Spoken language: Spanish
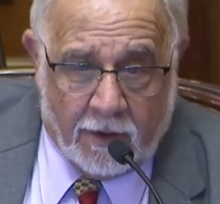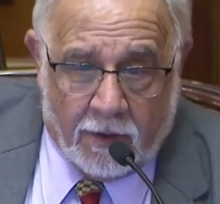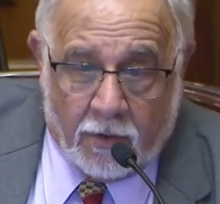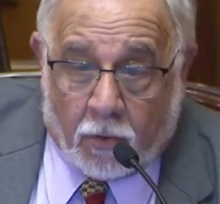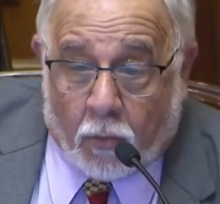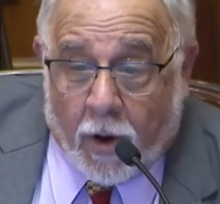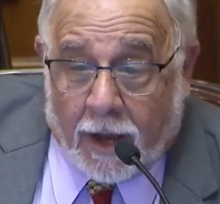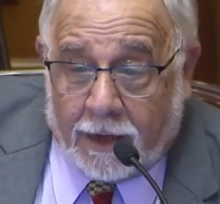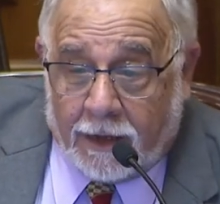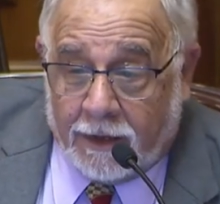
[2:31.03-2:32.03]
lo
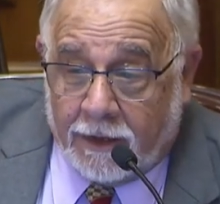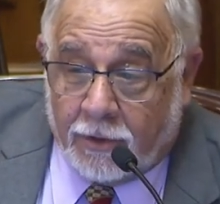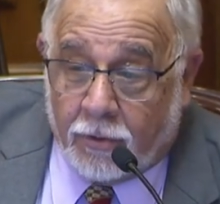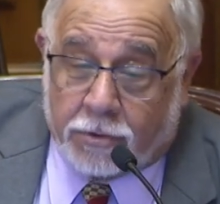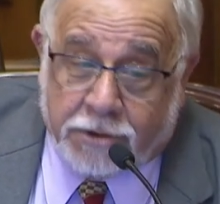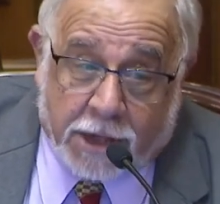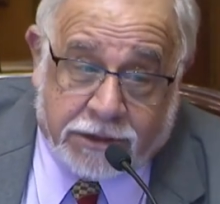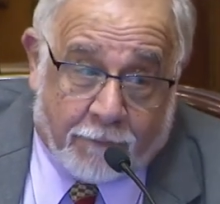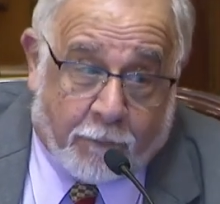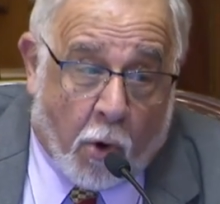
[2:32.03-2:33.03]
cual nos
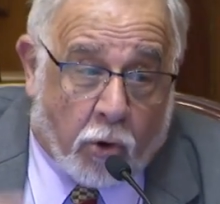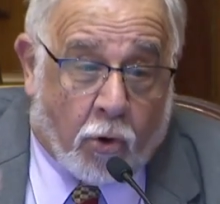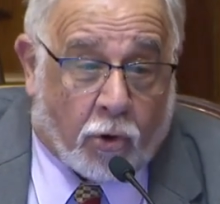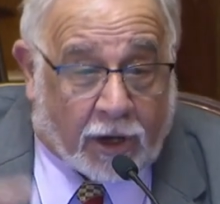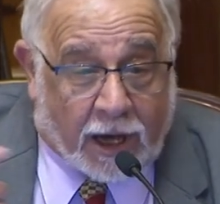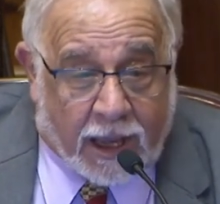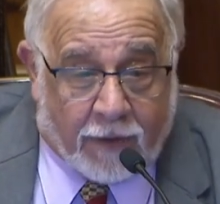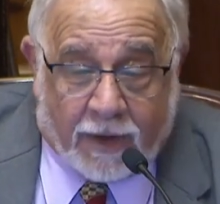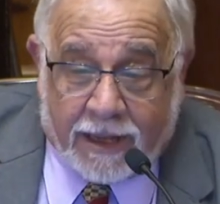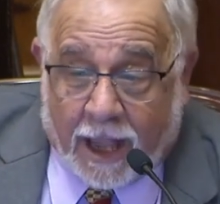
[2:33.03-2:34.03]
hace poco
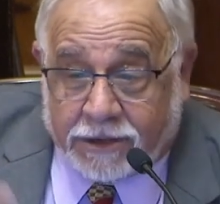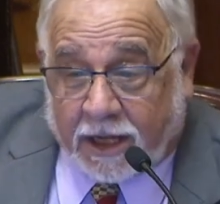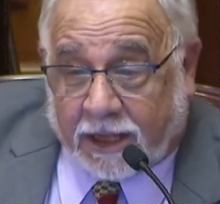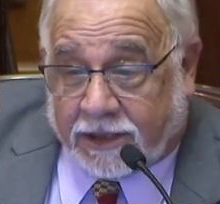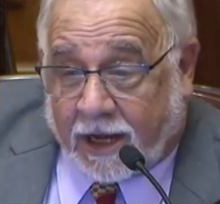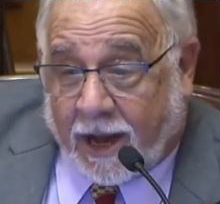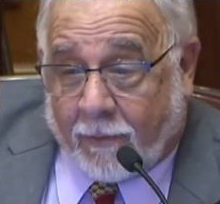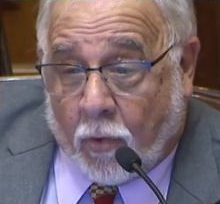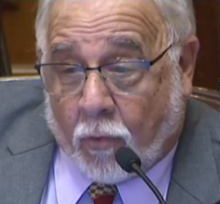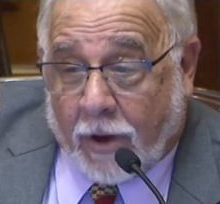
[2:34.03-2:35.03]
creíble y hace que
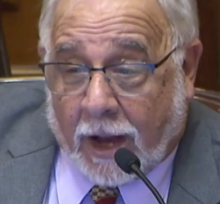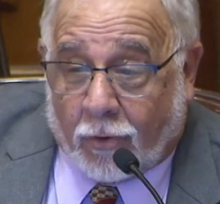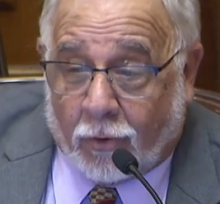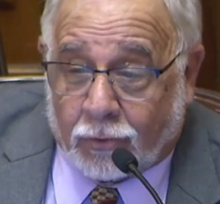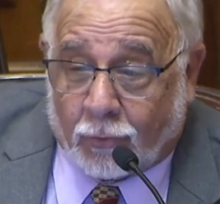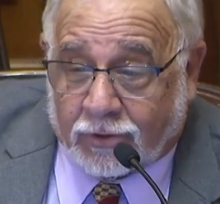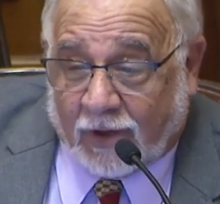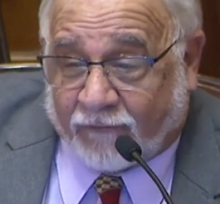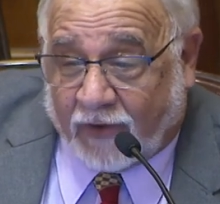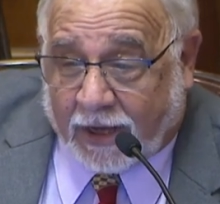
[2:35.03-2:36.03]
tengamos una
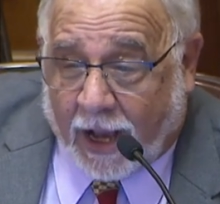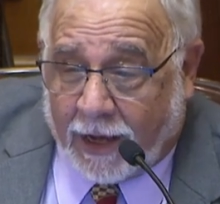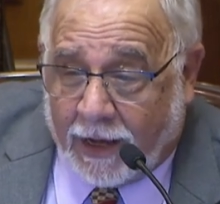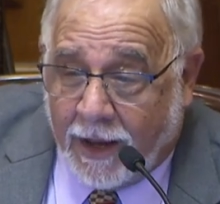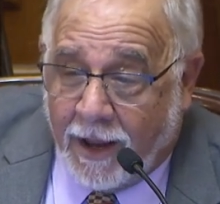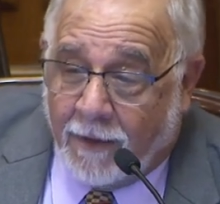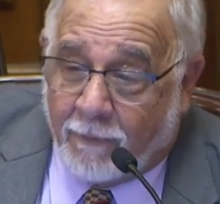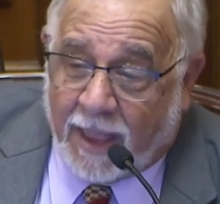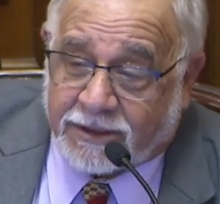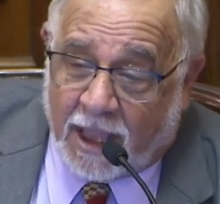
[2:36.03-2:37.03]
conducta fiscal
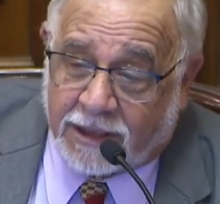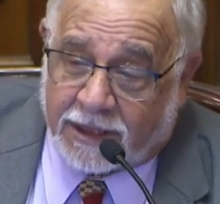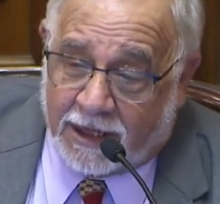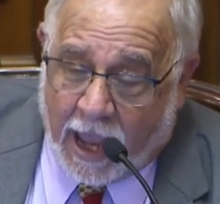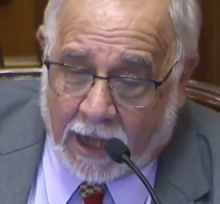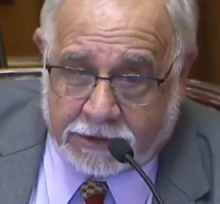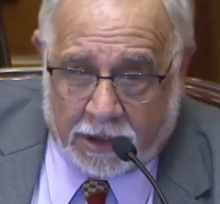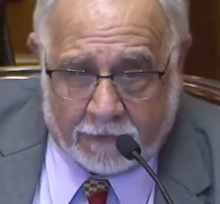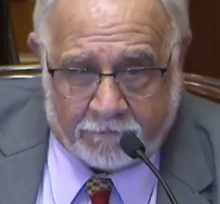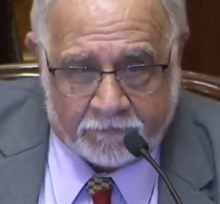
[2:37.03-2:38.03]
bastante
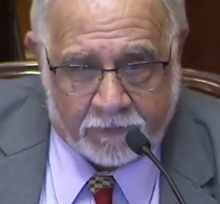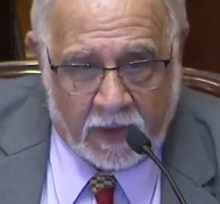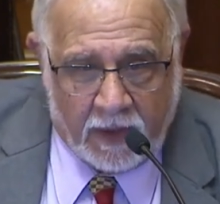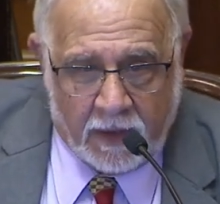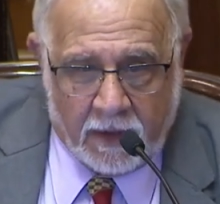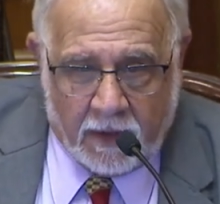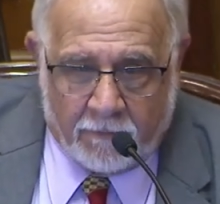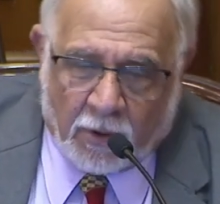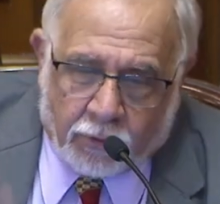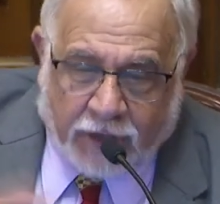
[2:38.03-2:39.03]
laxa.
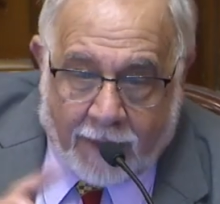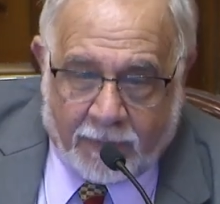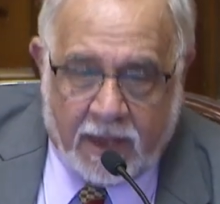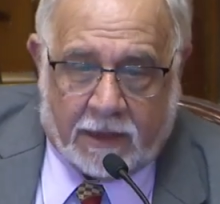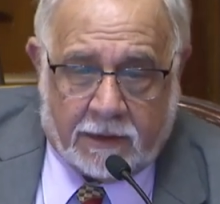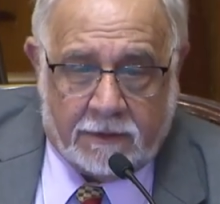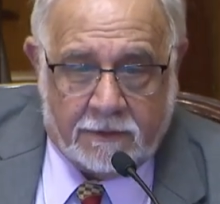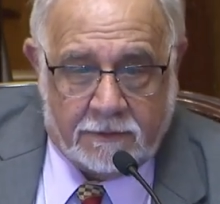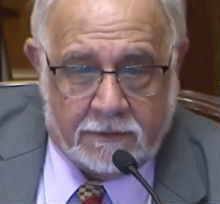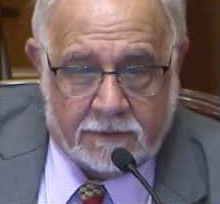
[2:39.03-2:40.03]
Pero también,
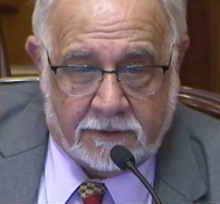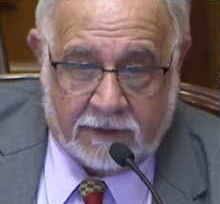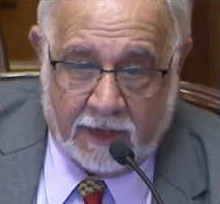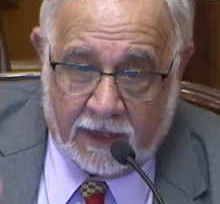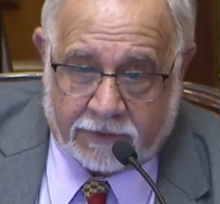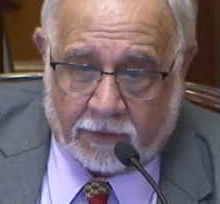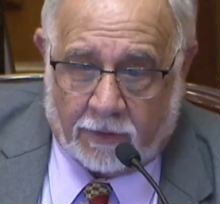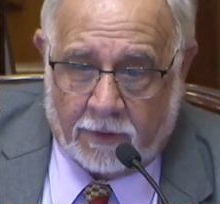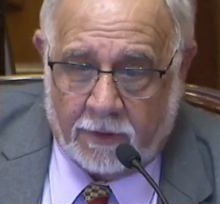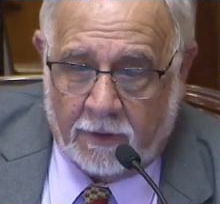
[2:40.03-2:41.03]
y
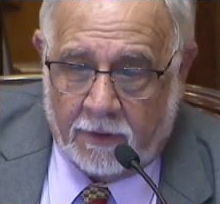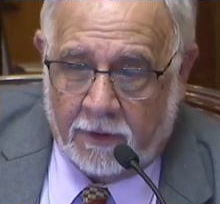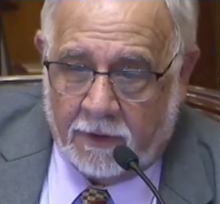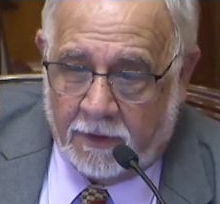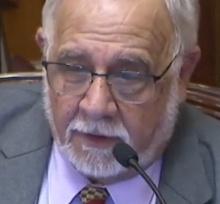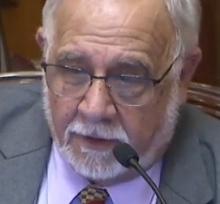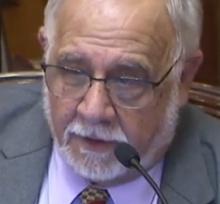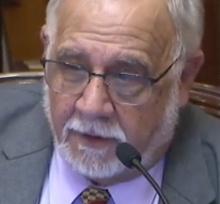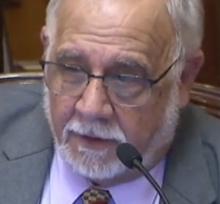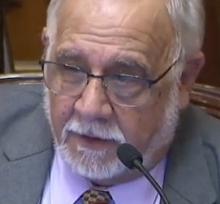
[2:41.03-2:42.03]
esto
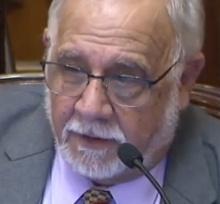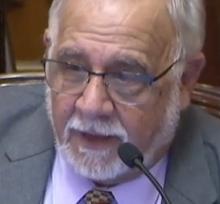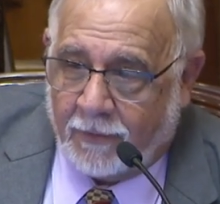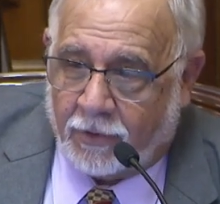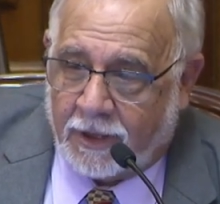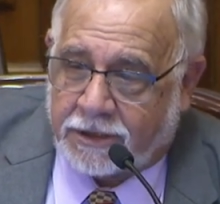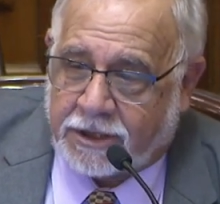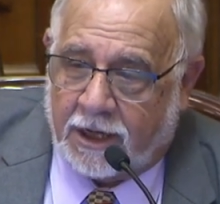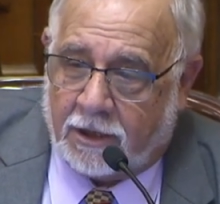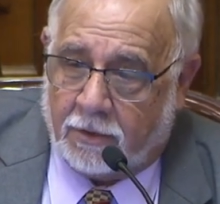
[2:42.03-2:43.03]
debo
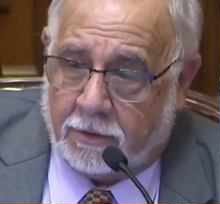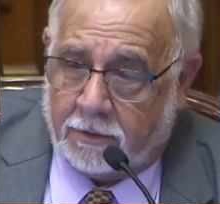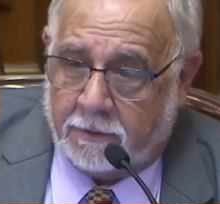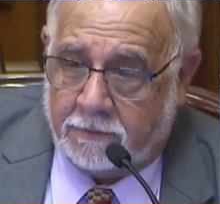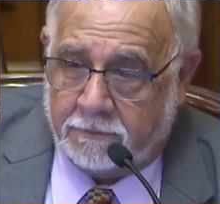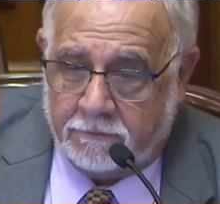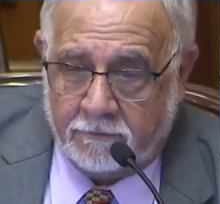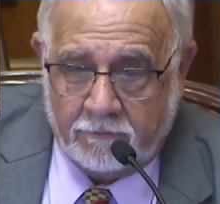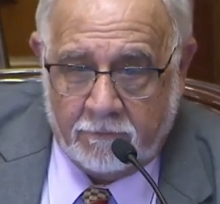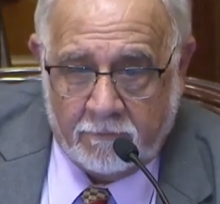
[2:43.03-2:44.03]
decirlo,
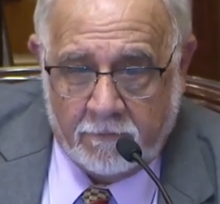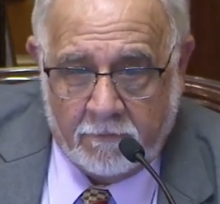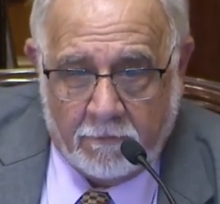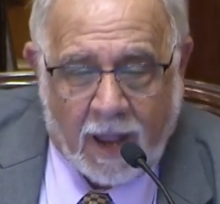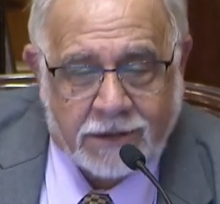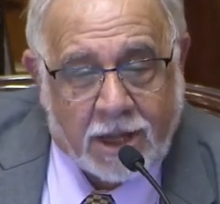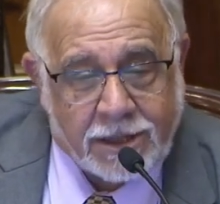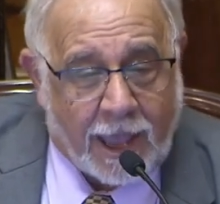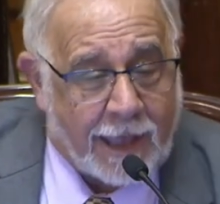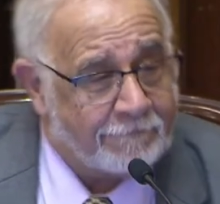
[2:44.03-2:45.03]
más
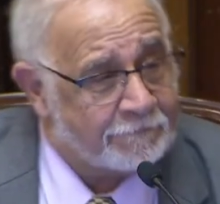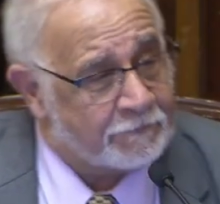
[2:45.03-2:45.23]
allá